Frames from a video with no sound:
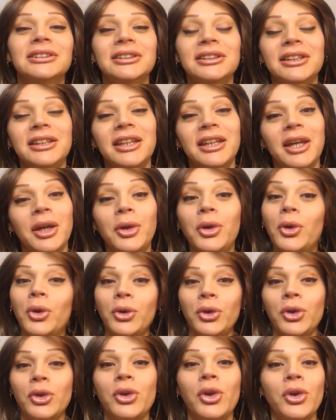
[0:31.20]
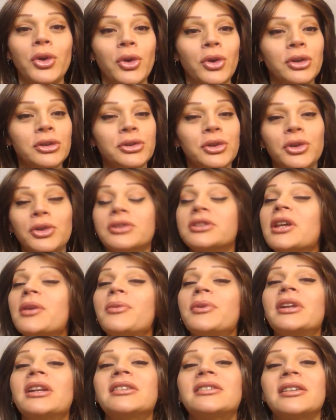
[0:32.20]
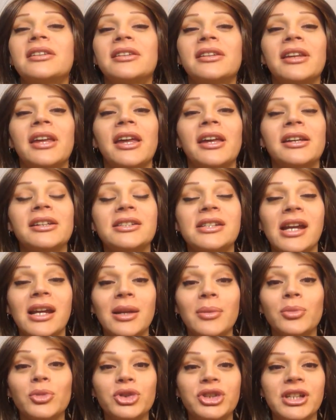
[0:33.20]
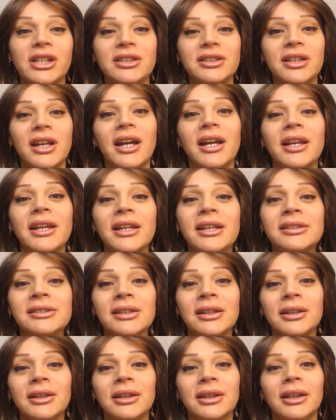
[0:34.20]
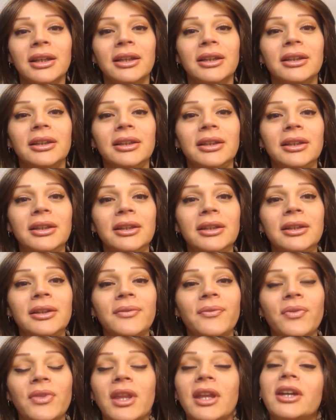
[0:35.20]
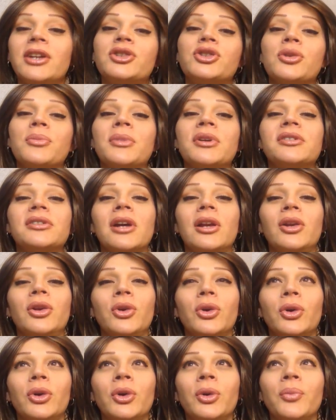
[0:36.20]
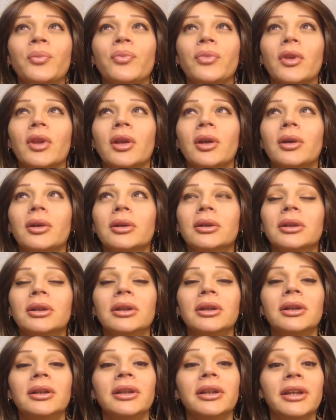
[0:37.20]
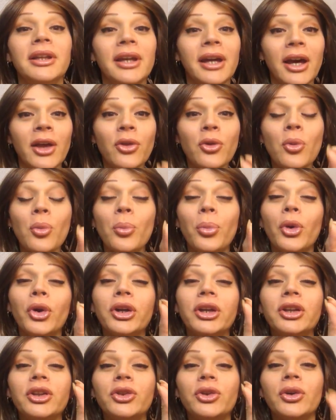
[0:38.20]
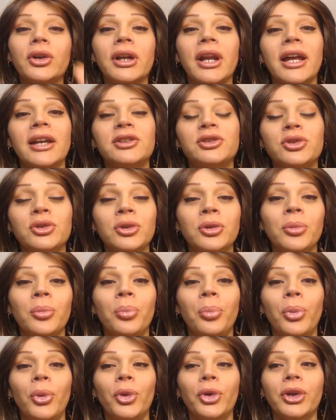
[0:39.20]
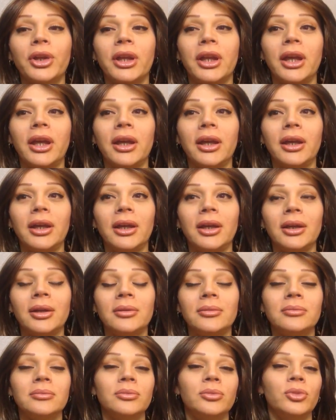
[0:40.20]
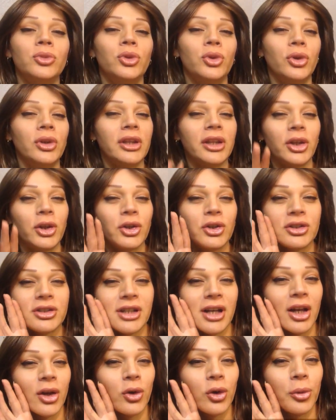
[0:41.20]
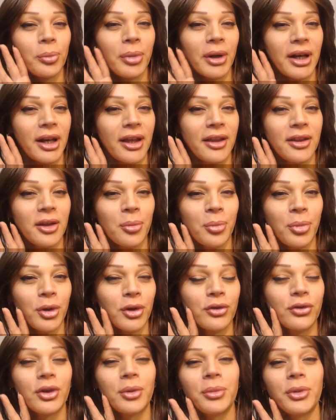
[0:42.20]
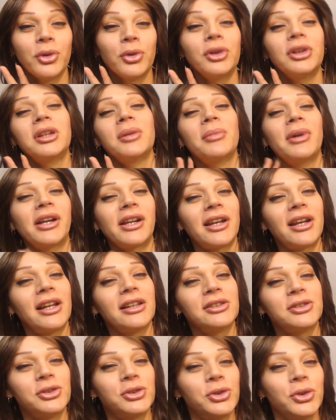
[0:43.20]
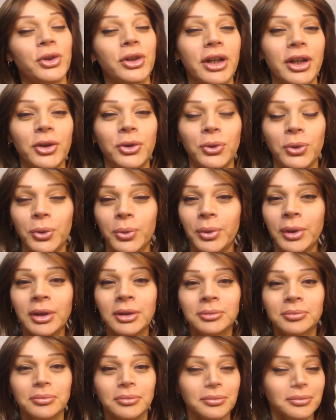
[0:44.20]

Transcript: Y dije, no, no, no, no, eso no está bien, es ese que hay que echarle muchas ganas. Y de hecho me salió el hígado un poquito graso porque no le quiero echar la culpa a nadie, pero fue mi última relación que tuve.